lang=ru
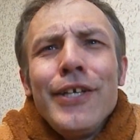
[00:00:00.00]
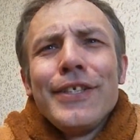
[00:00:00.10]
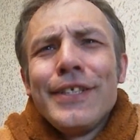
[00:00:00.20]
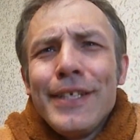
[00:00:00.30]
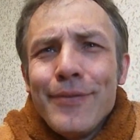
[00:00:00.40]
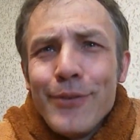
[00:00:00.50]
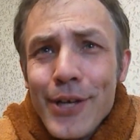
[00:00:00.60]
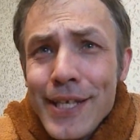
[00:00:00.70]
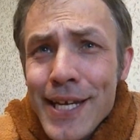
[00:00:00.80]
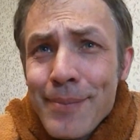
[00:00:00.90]

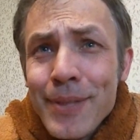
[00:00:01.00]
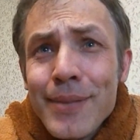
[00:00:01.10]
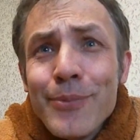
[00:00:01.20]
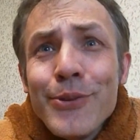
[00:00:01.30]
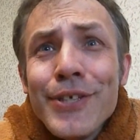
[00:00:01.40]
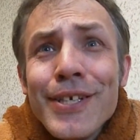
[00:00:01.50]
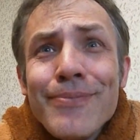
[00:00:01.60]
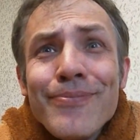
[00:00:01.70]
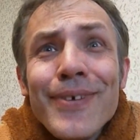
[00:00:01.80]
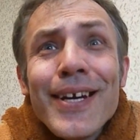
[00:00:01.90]
Сегодня мы
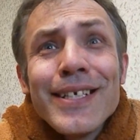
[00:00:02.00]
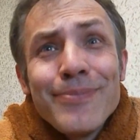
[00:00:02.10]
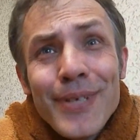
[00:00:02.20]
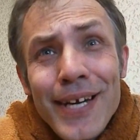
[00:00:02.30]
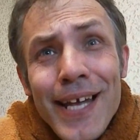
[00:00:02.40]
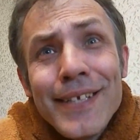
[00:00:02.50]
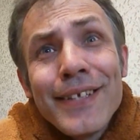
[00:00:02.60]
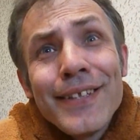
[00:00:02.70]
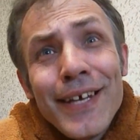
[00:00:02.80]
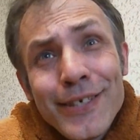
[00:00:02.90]
будем разбирать
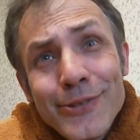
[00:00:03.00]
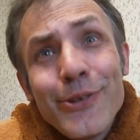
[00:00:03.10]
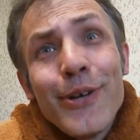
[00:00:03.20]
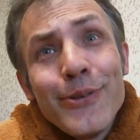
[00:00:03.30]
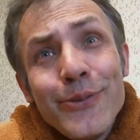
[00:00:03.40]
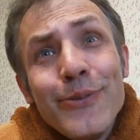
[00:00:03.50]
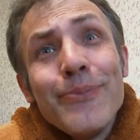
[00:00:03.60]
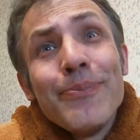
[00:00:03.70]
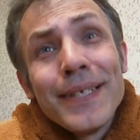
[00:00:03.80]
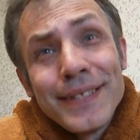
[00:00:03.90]
нашу одну
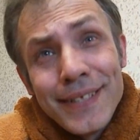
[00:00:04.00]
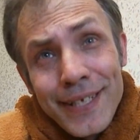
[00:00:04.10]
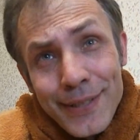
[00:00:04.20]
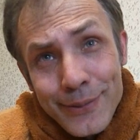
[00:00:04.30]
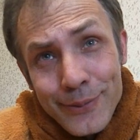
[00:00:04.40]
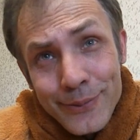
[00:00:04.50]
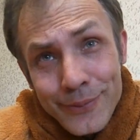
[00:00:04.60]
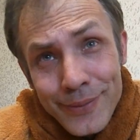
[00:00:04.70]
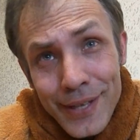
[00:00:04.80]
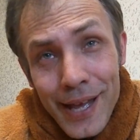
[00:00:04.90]
пациентку.
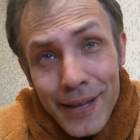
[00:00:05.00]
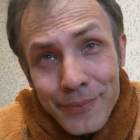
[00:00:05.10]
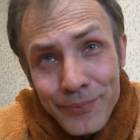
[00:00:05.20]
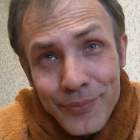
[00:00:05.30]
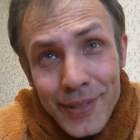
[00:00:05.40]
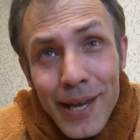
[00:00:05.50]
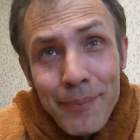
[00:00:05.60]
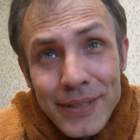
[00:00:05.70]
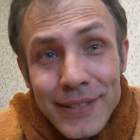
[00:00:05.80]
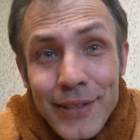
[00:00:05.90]
Да, да,
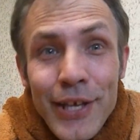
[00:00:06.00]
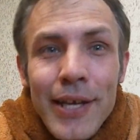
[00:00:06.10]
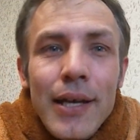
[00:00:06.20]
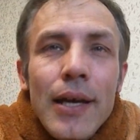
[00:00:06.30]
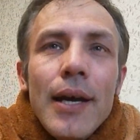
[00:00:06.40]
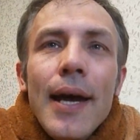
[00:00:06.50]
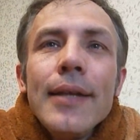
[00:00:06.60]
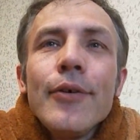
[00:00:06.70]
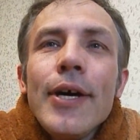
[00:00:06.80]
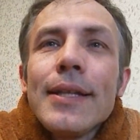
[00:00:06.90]
пациентку.
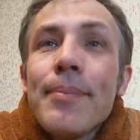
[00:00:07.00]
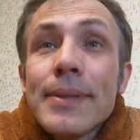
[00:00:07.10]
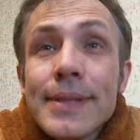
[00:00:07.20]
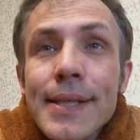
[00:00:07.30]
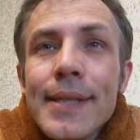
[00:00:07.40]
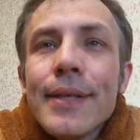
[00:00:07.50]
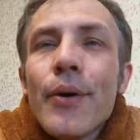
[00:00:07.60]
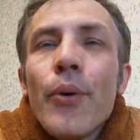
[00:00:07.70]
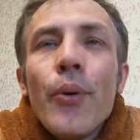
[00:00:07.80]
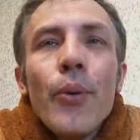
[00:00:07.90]
Это у этой
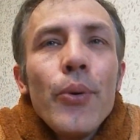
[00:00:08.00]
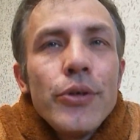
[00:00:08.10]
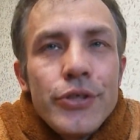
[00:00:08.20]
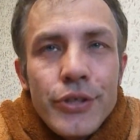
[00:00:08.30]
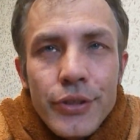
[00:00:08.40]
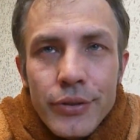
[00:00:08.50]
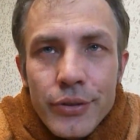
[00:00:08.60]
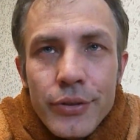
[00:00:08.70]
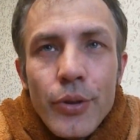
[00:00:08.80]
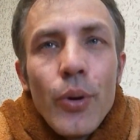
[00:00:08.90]
пациентки очень,
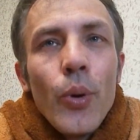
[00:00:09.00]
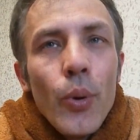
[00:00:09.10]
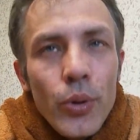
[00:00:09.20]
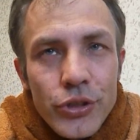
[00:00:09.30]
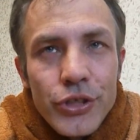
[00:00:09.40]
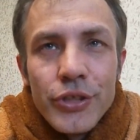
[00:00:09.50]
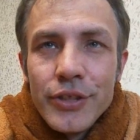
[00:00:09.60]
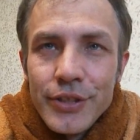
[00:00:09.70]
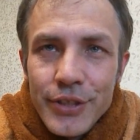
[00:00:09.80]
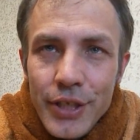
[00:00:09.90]
очень
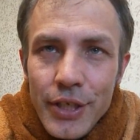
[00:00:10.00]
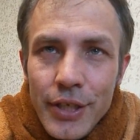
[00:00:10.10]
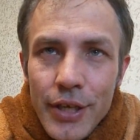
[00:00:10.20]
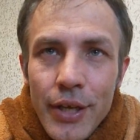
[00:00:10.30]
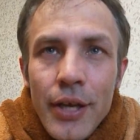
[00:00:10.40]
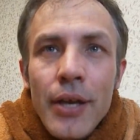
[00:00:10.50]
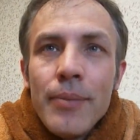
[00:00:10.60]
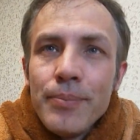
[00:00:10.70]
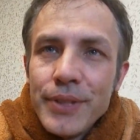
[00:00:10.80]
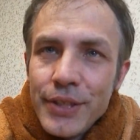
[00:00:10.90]
сильный
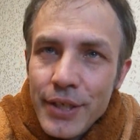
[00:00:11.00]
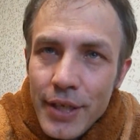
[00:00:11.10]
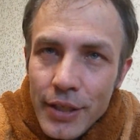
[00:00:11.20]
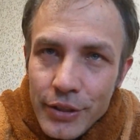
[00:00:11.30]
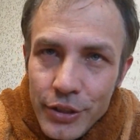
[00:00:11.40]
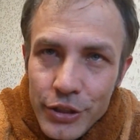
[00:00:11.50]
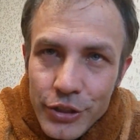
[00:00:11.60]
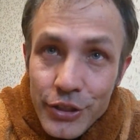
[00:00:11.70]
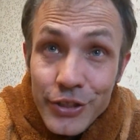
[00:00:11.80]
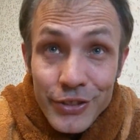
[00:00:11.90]

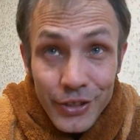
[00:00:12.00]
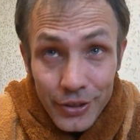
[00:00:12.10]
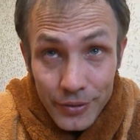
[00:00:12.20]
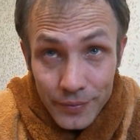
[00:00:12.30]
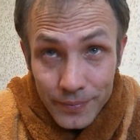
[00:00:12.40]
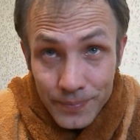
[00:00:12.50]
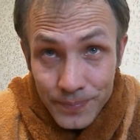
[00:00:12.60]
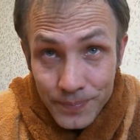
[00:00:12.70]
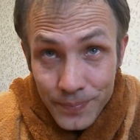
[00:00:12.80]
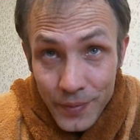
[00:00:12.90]
психиатрический срыв.
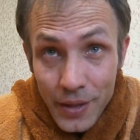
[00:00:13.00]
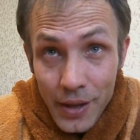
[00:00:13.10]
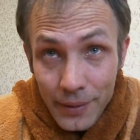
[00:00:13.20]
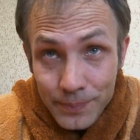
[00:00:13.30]
Да.